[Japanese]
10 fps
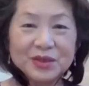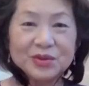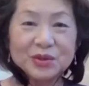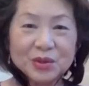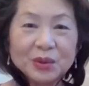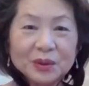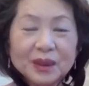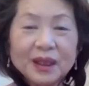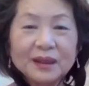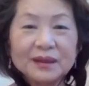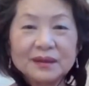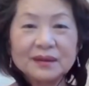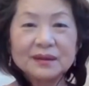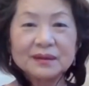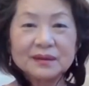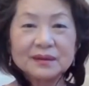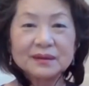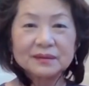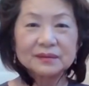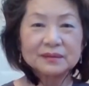中小とか。そ
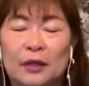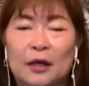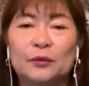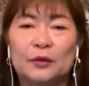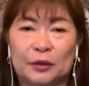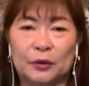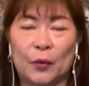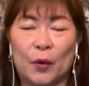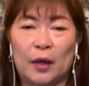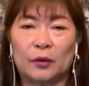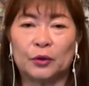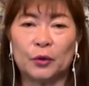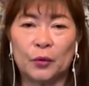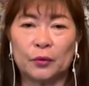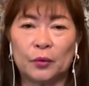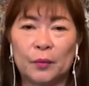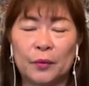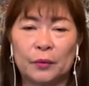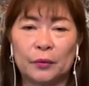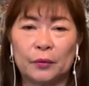うですね、あるんですよ。あの、
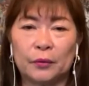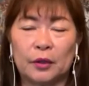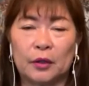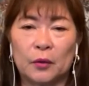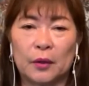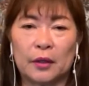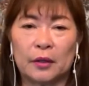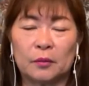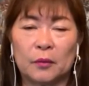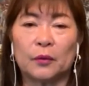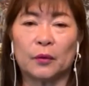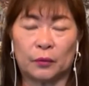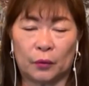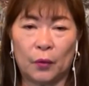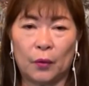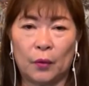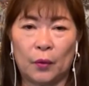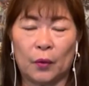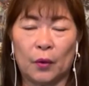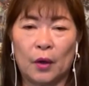ショートボードって言われるもの
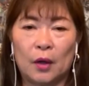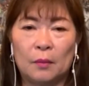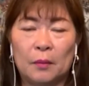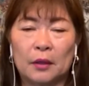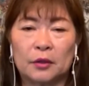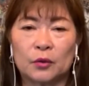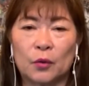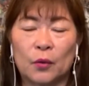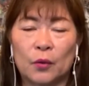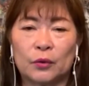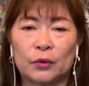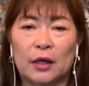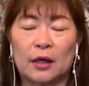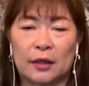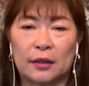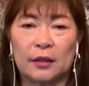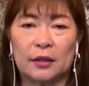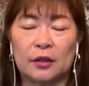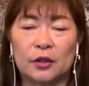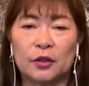と、まあ、すごく長
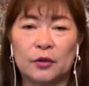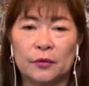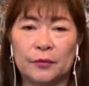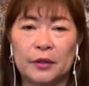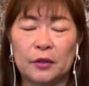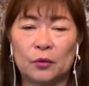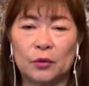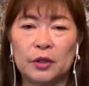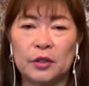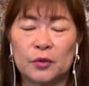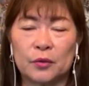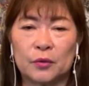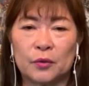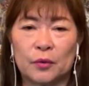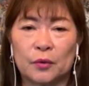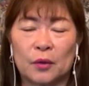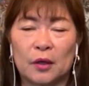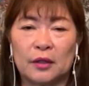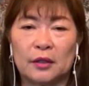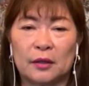い9フィート以上の
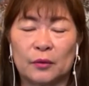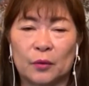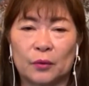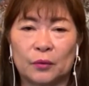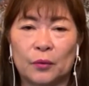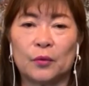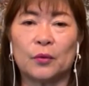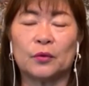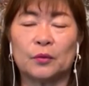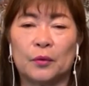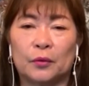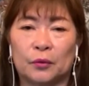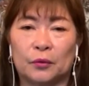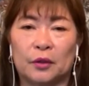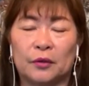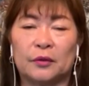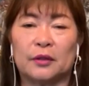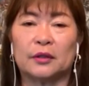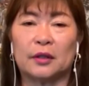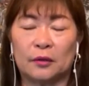板のことをロングボードって言うんで
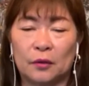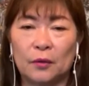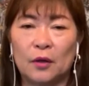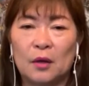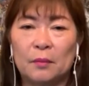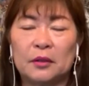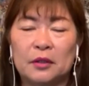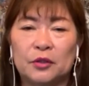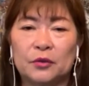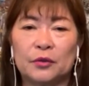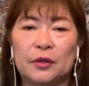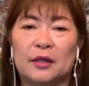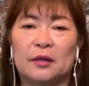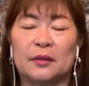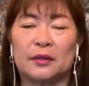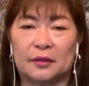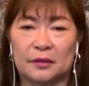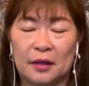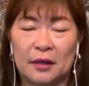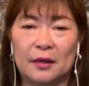すけど、まあ、2種類あります
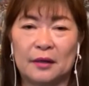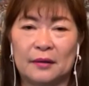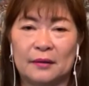ね。